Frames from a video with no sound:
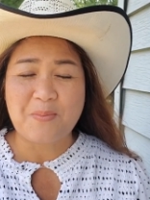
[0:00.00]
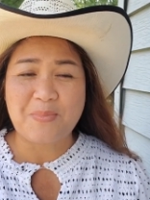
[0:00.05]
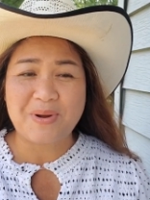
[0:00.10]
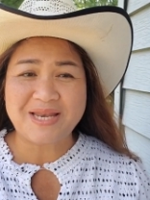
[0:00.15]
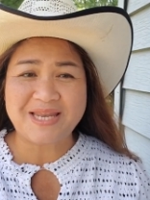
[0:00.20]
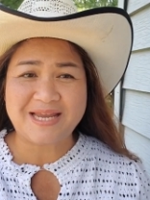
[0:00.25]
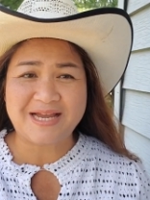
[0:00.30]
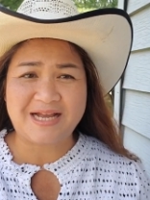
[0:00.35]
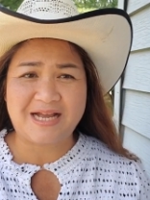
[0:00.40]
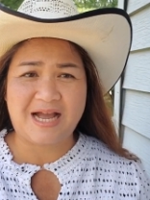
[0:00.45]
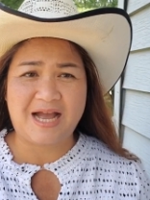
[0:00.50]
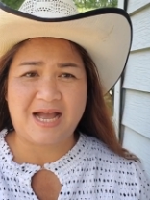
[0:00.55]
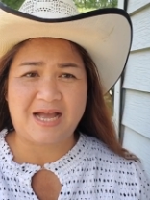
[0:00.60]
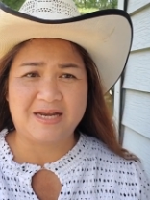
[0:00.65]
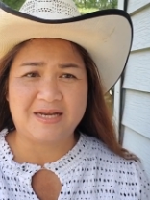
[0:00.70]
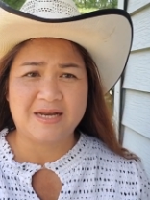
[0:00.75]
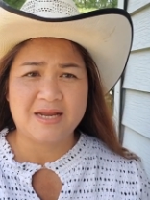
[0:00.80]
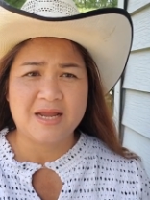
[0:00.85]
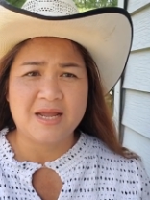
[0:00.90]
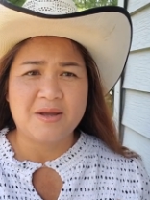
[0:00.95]
บรรยากา
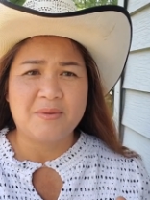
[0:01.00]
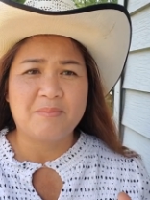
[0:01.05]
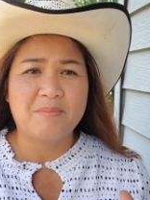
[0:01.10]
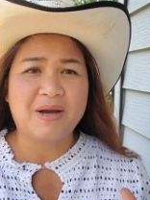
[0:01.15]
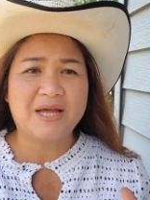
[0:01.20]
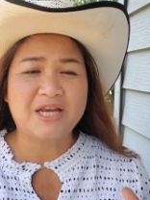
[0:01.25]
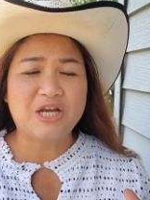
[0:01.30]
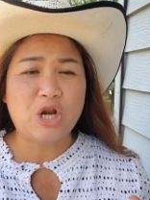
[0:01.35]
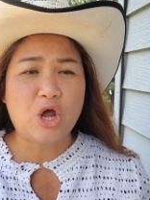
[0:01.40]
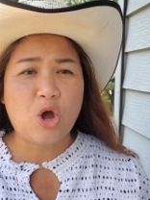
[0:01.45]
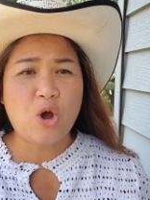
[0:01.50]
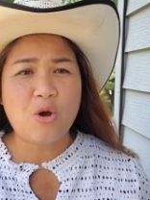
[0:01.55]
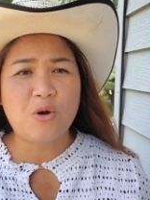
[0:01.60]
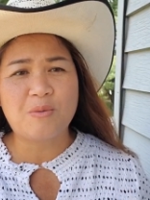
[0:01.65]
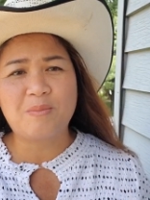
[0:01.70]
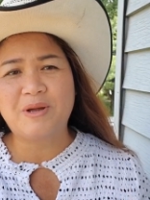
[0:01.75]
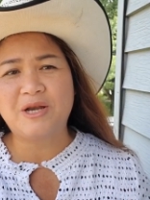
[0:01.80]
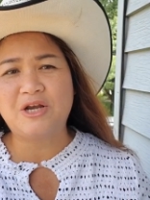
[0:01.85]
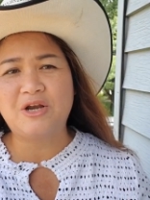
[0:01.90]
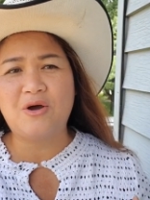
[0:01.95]
ศบ้านนอก
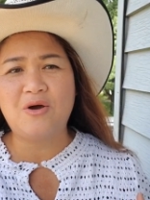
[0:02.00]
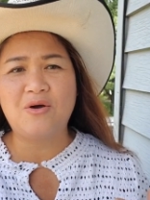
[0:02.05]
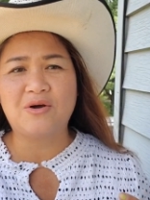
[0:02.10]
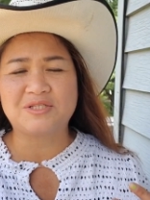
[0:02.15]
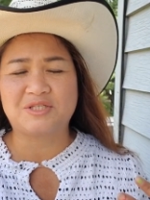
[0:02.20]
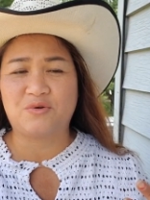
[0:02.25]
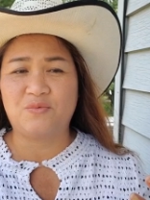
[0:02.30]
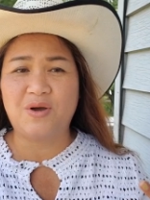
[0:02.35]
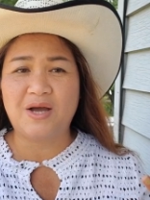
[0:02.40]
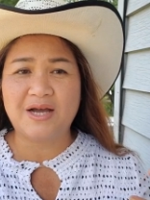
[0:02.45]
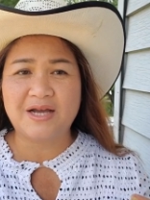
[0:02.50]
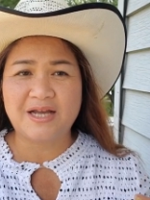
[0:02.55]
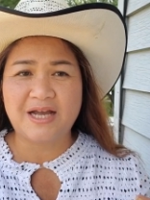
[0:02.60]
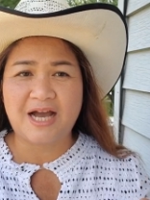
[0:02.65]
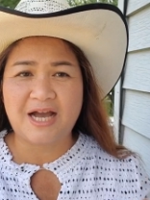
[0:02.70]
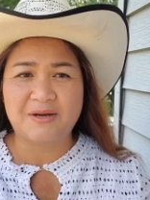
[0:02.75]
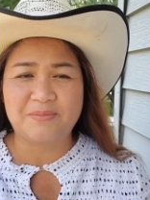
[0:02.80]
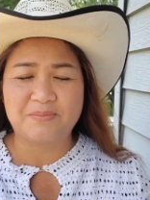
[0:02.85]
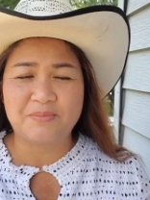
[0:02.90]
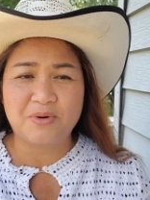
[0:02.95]
บ้านนอกแต่ว่าอา
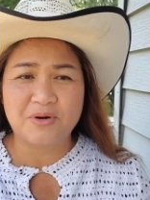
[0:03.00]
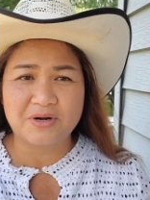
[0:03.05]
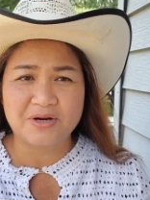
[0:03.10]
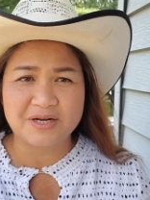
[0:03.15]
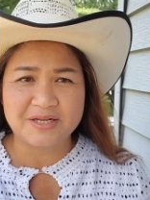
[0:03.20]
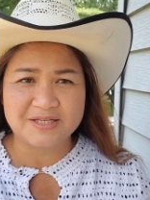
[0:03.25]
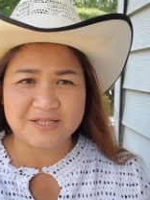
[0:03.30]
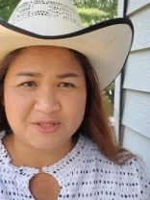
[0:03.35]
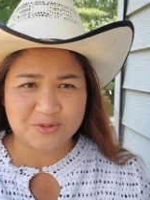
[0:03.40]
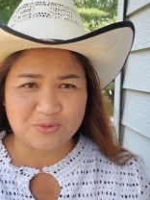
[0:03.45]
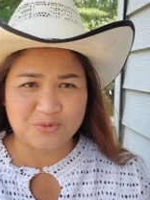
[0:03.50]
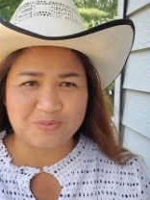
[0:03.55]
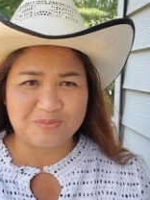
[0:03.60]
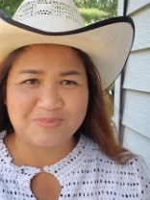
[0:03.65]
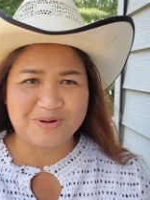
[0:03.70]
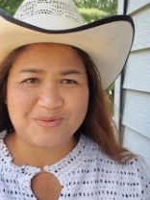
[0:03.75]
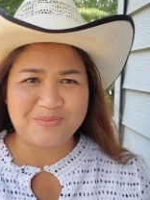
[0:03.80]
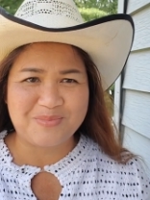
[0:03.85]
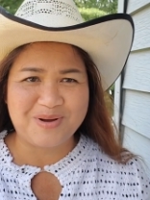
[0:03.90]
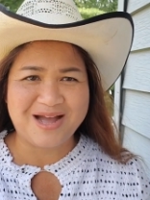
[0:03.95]
กาศบริสุทธิ์
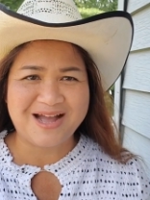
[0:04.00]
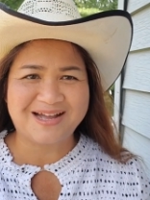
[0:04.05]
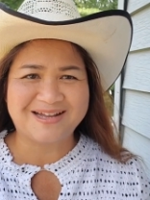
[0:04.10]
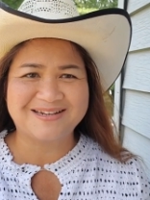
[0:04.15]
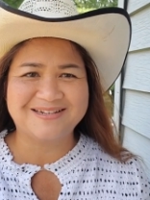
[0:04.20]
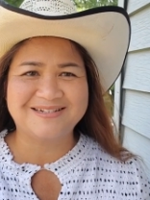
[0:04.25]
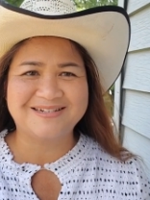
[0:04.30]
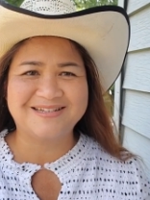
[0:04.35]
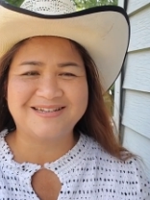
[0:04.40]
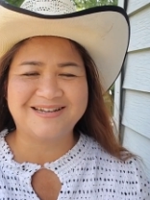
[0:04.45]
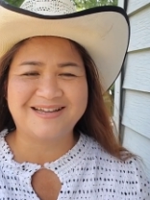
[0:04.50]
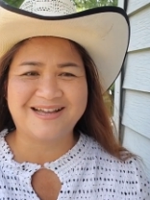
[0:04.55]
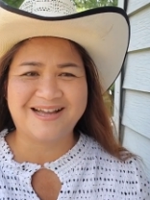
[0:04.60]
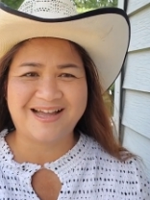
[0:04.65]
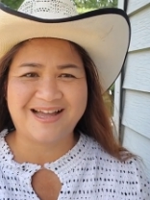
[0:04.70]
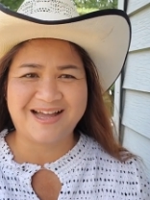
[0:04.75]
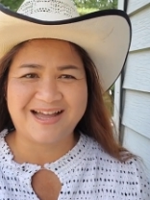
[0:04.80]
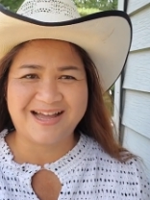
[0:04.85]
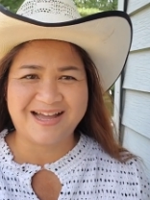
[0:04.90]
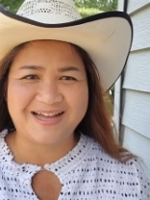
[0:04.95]
มากๆเลยนะ
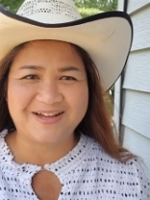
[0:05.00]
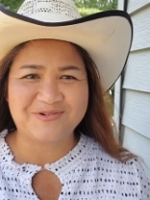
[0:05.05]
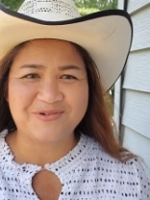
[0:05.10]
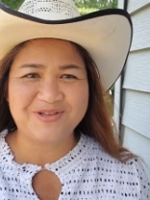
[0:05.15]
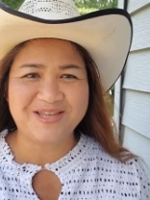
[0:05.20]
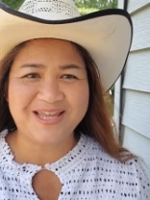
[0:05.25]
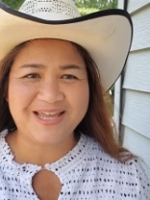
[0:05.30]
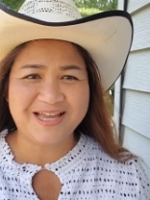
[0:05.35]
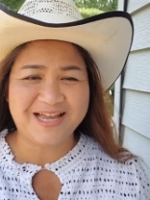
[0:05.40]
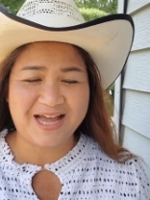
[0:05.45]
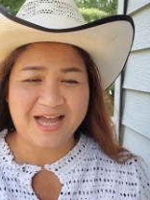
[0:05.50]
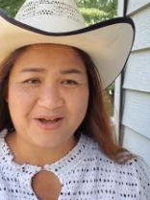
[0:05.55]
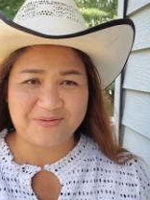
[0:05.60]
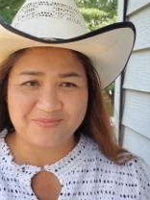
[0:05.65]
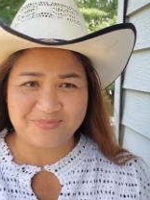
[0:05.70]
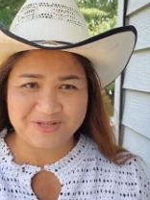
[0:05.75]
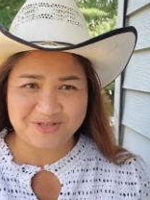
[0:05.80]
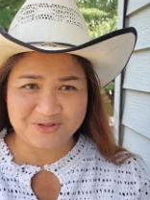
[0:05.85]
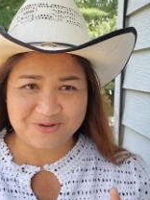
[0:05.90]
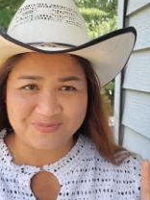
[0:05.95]
คะ โอเคค่ะ
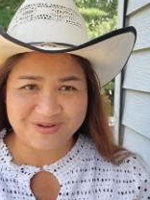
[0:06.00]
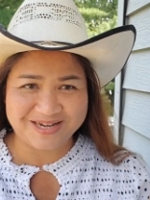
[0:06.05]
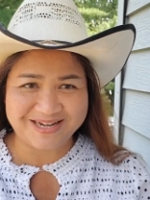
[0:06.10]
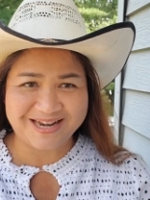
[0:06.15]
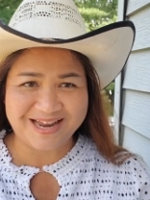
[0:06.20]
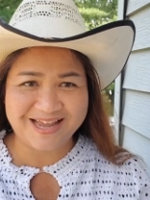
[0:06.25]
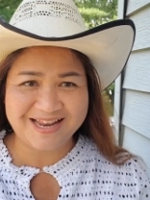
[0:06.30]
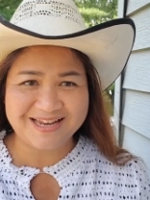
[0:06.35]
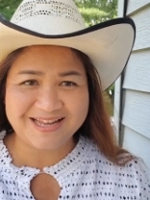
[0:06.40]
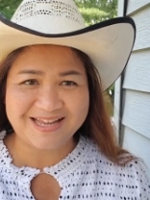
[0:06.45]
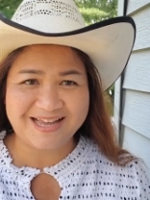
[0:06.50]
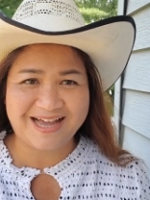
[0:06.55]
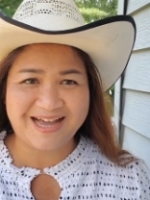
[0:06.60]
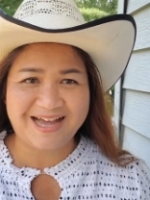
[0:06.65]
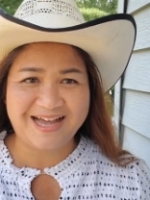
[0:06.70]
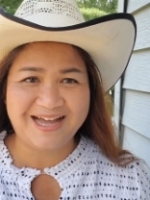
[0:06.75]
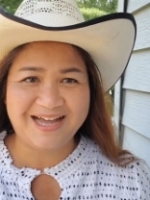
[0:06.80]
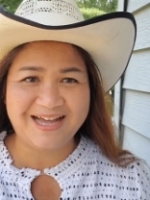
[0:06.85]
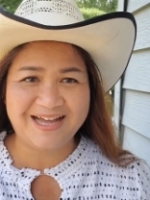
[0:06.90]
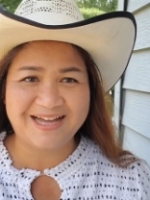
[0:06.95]
ไปชมกันได้เลย
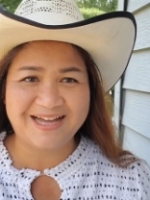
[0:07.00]
ค่ะ